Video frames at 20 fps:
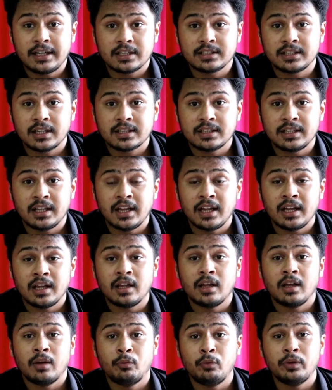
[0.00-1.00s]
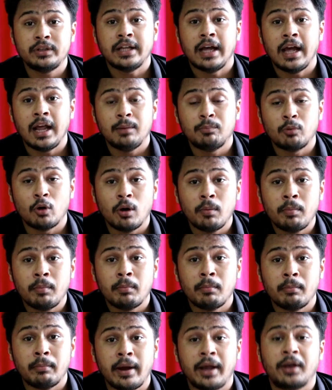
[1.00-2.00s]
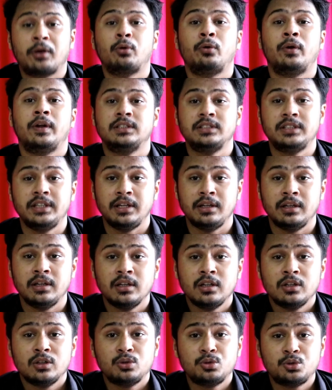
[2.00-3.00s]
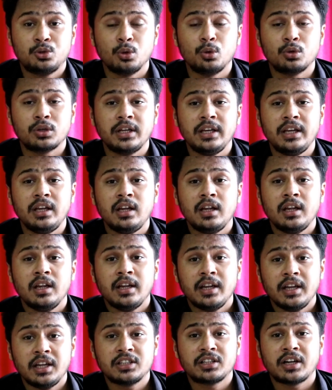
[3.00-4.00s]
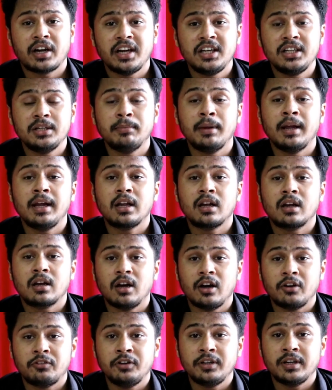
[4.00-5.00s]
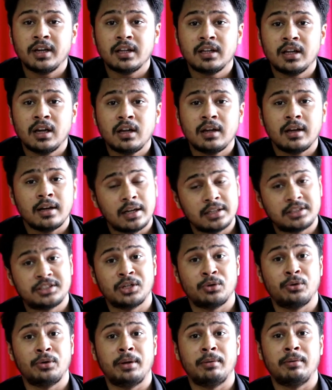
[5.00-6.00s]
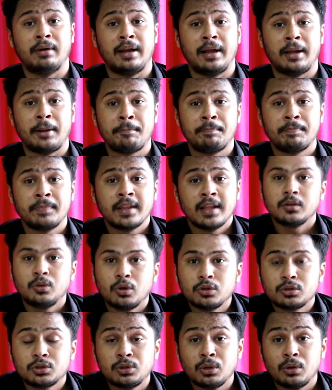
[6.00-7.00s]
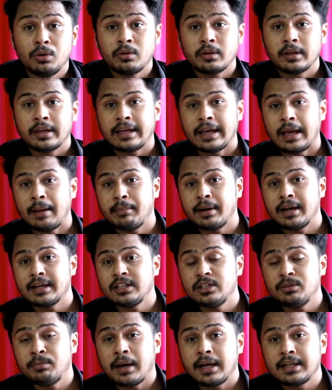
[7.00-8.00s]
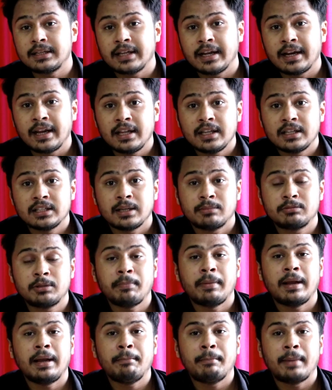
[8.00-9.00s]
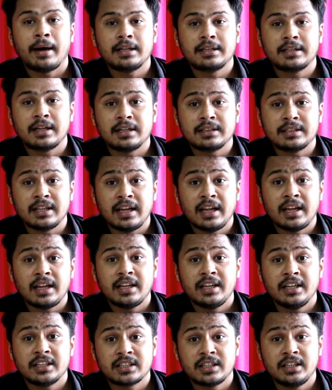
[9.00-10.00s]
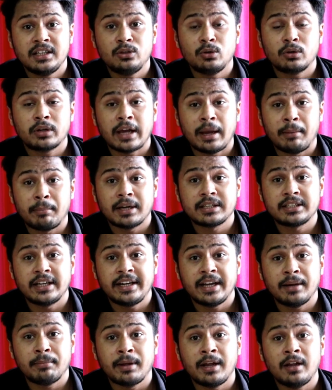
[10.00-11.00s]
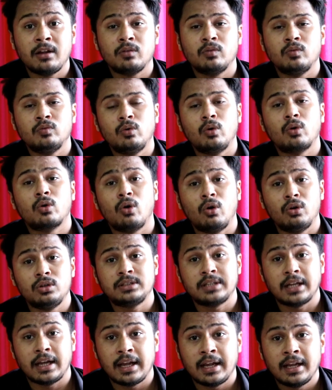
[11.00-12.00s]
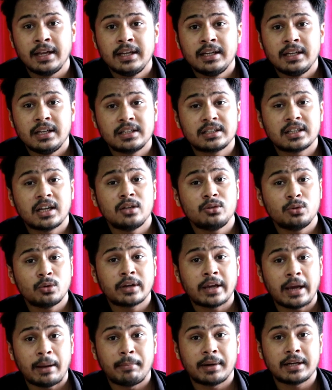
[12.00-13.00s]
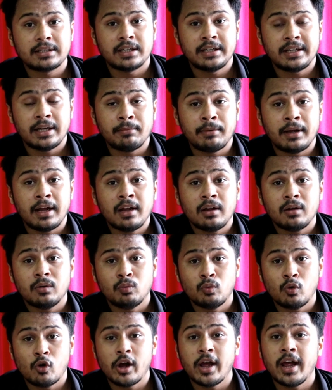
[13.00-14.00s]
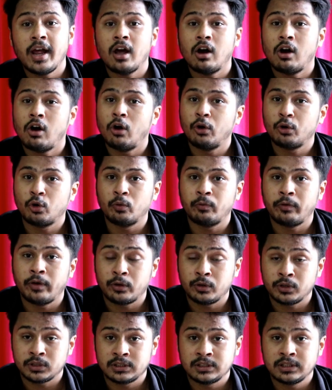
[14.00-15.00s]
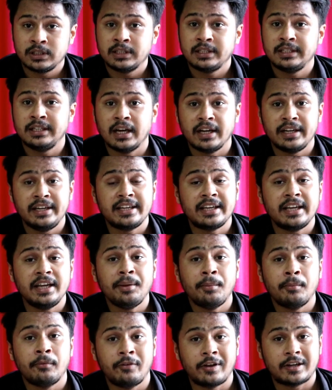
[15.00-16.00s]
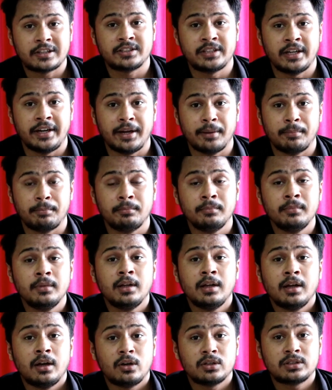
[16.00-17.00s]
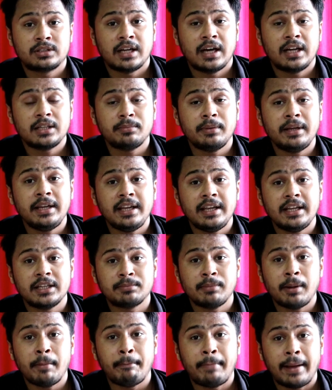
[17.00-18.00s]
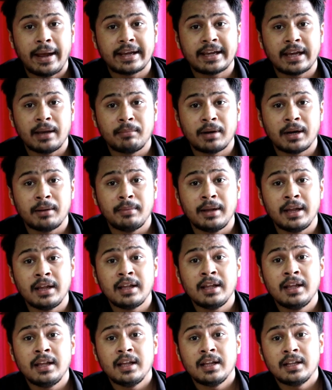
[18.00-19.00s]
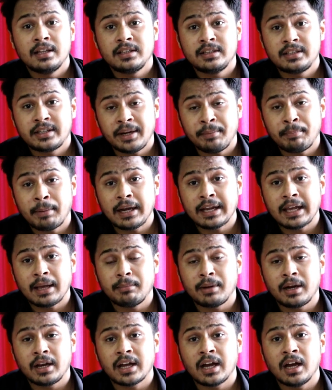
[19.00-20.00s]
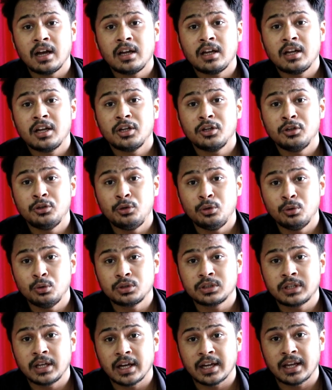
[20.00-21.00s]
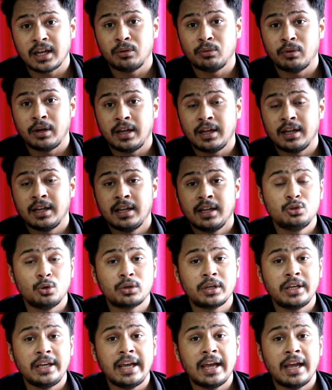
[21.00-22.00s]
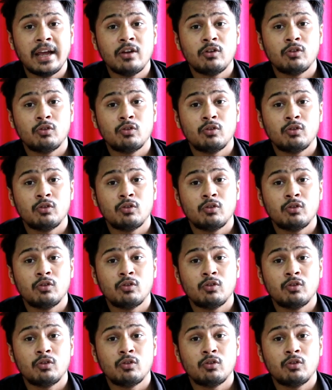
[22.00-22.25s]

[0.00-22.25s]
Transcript: कर सकते हैं विथ हेल्प ऑफ माइक्रो एस जो कि इस रेंज में काफ़ी ज़्यादा अच्छा होने वाला है दोस्तों कैमरा की बात करें सबसे पहले बात करते हैं इसकी जो कैमरा सेटअप है वो कौन सा है इसका जो कैमरा सेटअप है वो है ऑटो फोकस यानी कि फिक्स सेटअप और साथ में ही इसमें बैक कैमरा में ट्रिपल कैमरे का यूज़ किया गया हुआ है जो कि हैं